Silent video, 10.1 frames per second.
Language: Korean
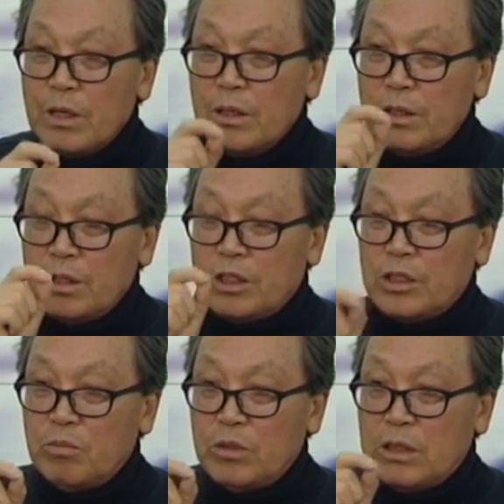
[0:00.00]
그런데
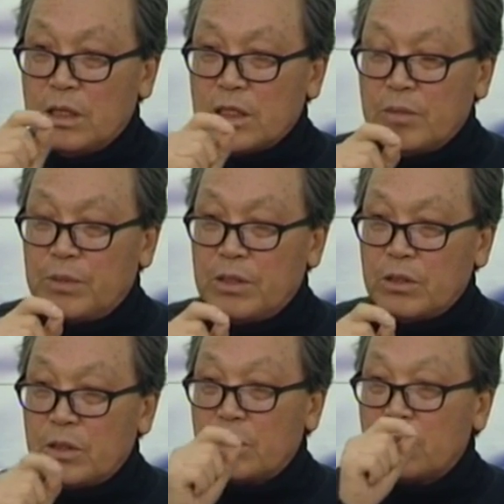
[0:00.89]
신문이나
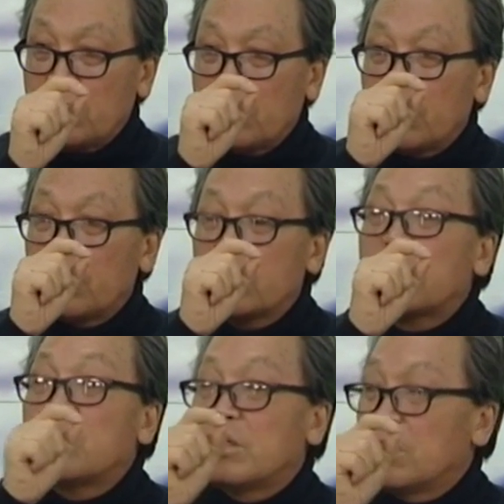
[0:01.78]
잡지에는
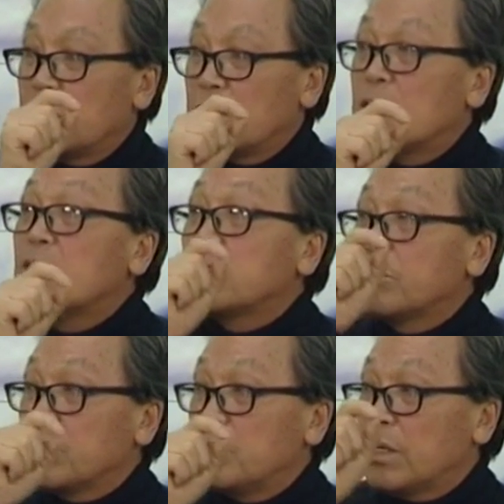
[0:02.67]
를
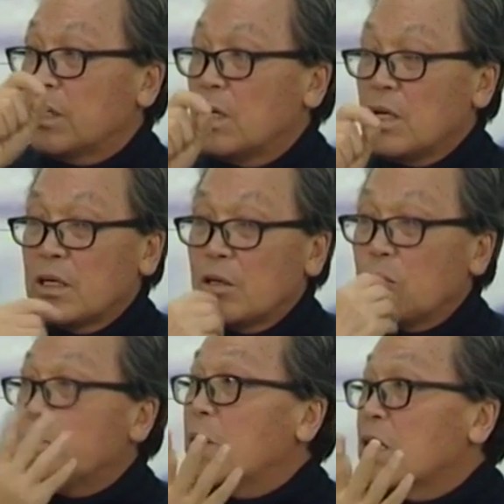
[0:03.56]
연습습니다. 네. 그러니까
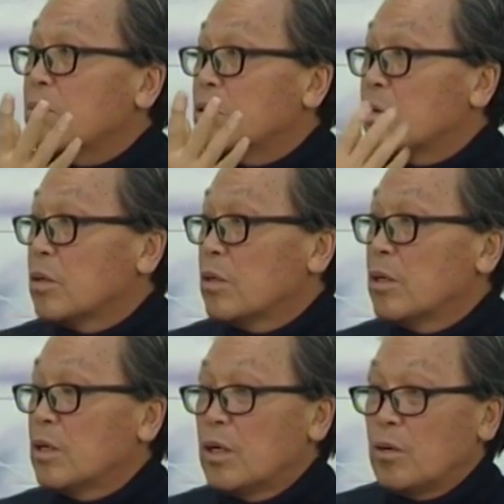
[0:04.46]
우리 8학번은
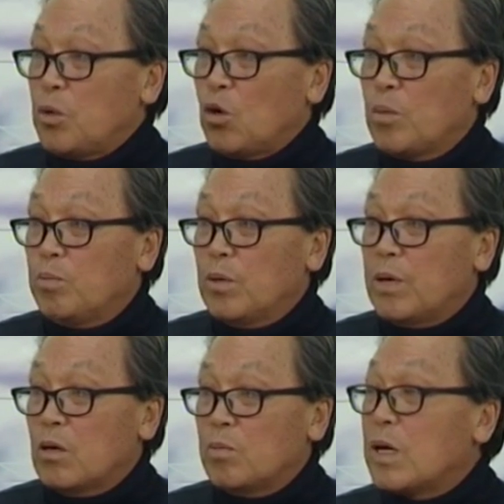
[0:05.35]
아,
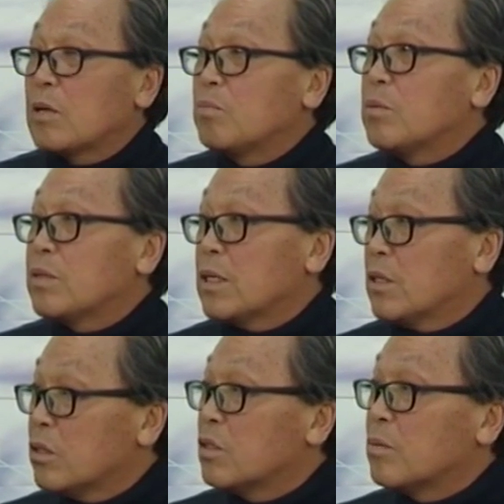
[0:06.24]
표기법하고 발음법이
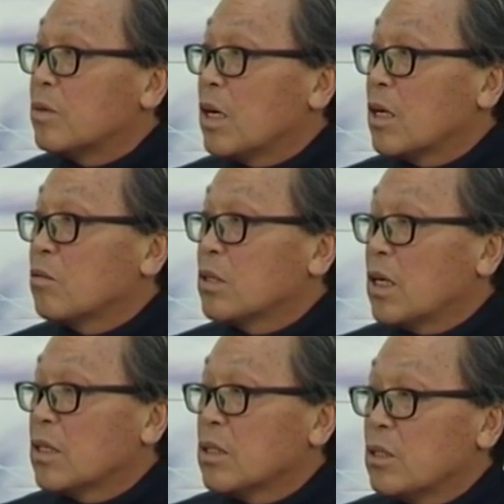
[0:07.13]
다 연습,
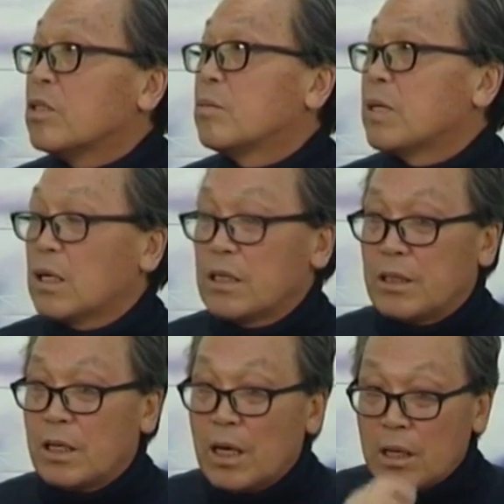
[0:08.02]
그렇죠. 네. 연습이라고
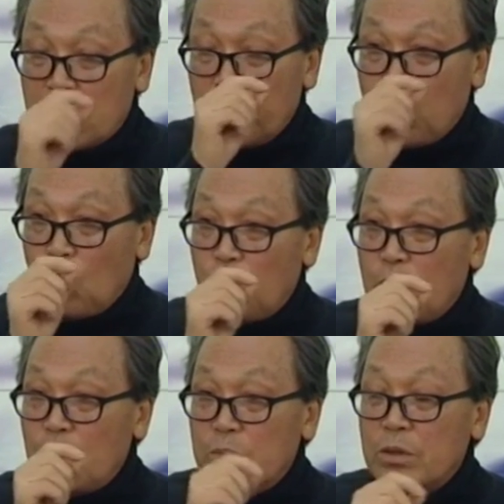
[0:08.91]
하는데 그러나
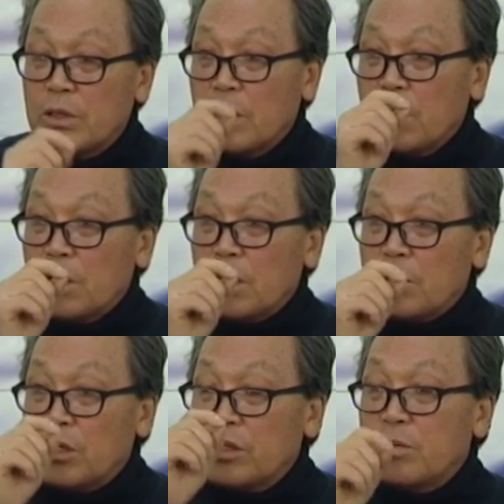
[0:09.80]
표기법은
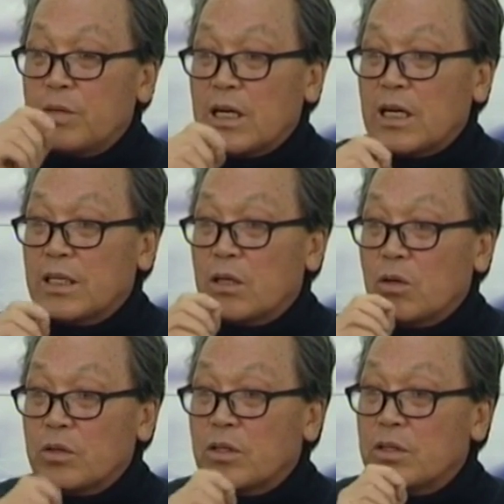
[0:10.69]
연습이라고 할 때
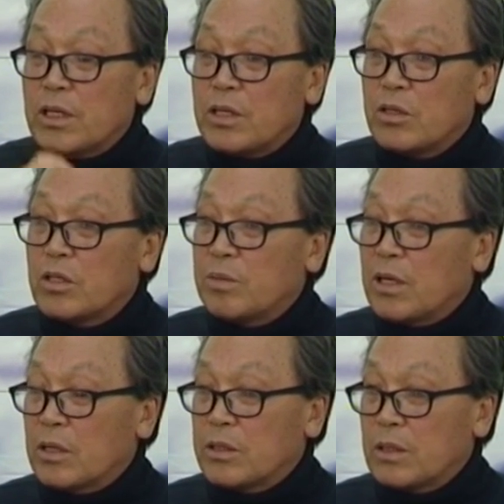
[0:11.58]
어떤 때
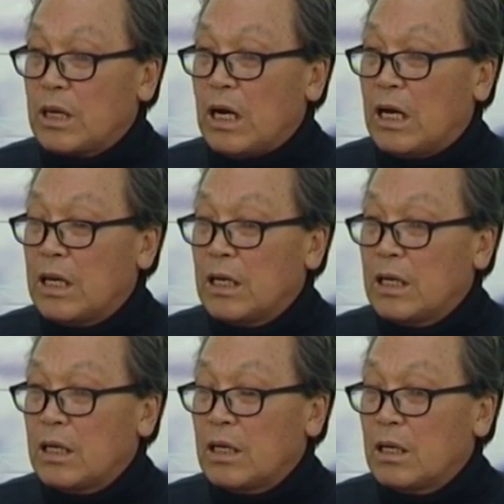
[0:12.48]
연습이라고 쓰는가?
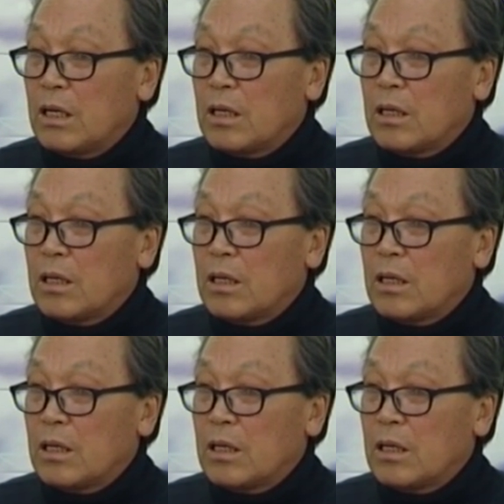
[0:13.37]
예.